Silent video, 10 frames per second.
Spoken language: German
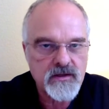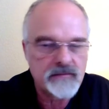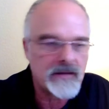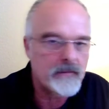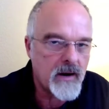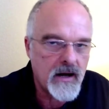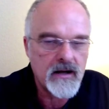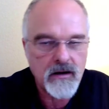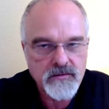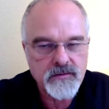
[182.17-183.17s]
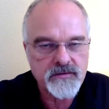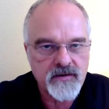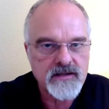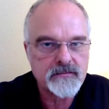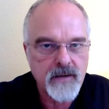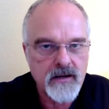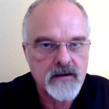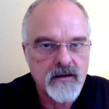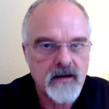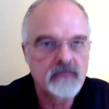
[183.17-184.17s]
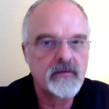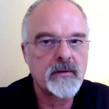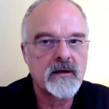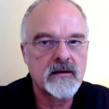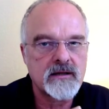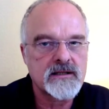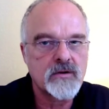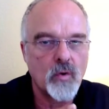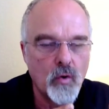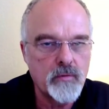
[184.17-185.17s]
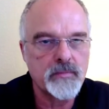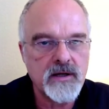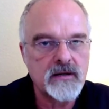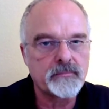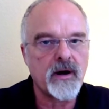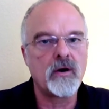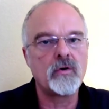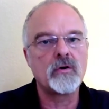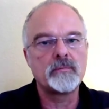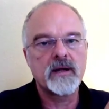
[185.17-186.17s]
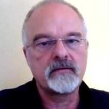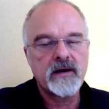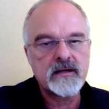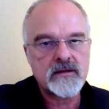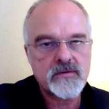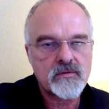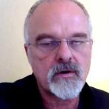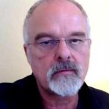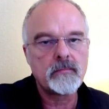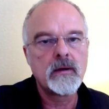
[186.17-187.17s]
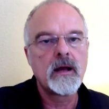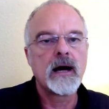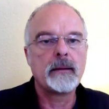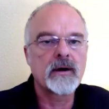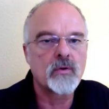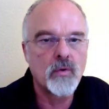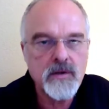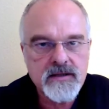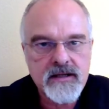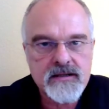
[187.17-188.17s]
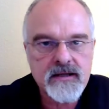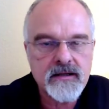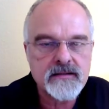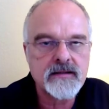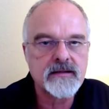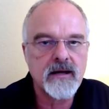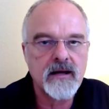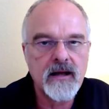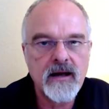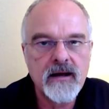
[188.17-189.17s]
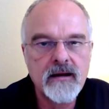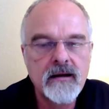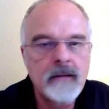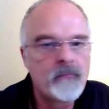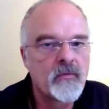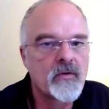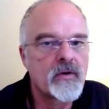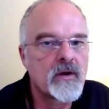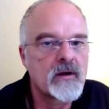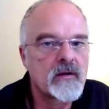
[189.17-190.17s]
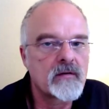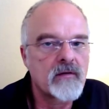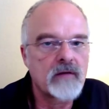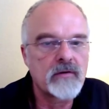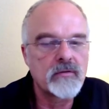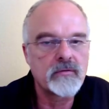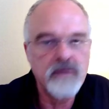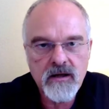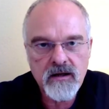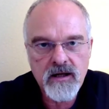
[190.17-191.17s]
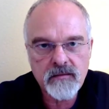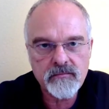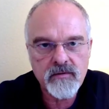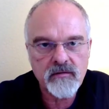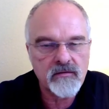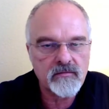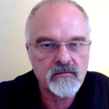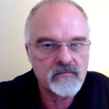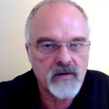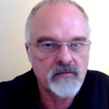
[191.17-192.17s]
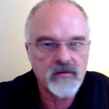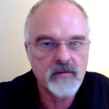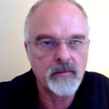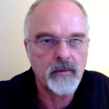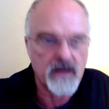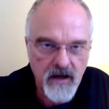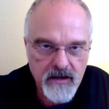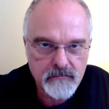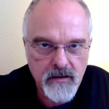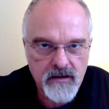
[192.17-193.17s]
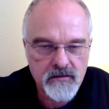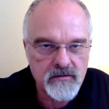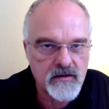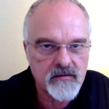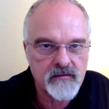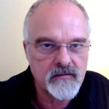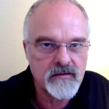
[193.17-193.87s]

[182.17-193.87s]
die man mal ausnahmsweise machen kann, wenn man das unbedingt braucht, um dann weiterzukommen. Aber grundsätzlich ist das kein Lernen, sondern das ist einfach nur Wiedergeben. Das ist das, was die Papageien machen und das ist,